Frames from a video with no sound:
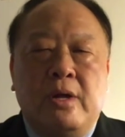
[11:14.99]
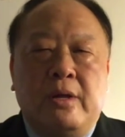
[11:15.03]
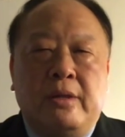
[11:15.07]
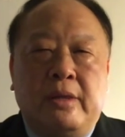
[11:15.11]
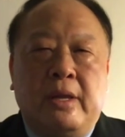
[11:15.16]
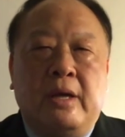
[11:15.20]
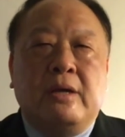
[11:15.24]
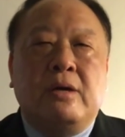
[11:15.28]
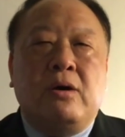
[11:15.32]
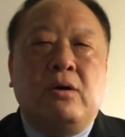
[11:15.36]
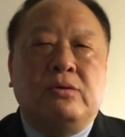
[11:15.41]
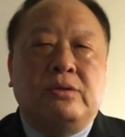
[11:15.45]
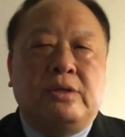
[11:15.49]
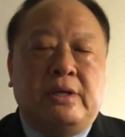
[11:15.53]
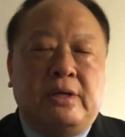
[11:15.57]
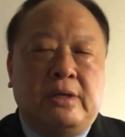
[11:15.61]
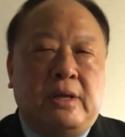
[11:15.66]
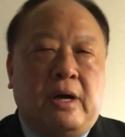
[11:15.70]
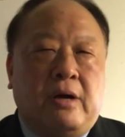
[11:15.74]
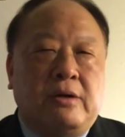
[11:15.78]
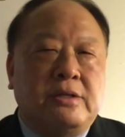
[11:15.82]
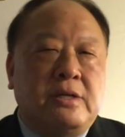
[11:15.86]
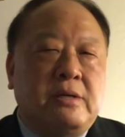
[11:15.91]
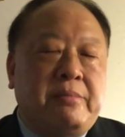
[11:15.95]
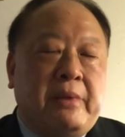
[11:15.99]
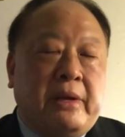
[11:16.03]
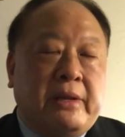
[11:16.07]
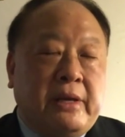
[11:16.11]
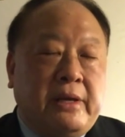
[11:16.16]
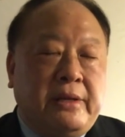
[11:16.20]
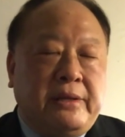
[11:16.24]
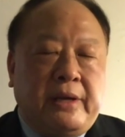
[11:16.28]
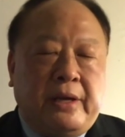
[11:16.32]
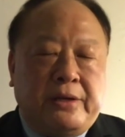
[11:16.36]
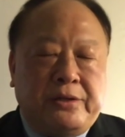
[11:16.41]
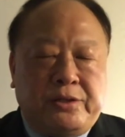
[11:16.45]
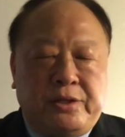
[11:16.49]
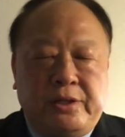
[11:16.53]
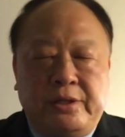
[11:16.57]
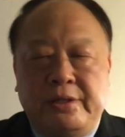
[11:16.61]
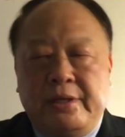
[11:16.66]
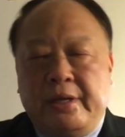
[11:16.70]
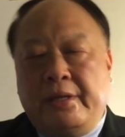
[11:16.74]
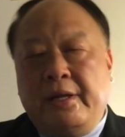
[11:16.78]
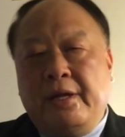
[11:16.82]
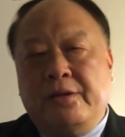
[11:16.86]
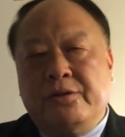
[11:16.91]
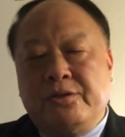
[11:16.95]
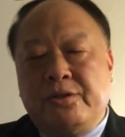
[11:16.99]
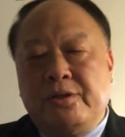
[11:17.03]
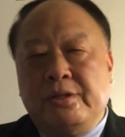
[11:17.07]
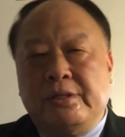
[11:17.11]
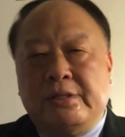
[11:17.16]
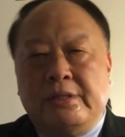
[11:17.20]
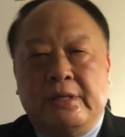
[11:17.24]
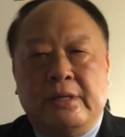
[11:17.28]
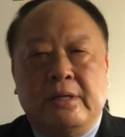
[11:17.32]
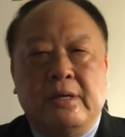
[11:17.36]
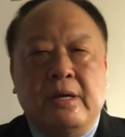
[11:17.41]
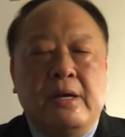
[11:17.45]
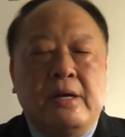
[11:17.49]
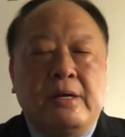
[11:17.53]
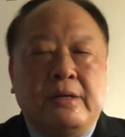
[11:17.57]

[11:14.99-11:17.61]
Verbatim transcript: 能够提到日本一点是一点点事情，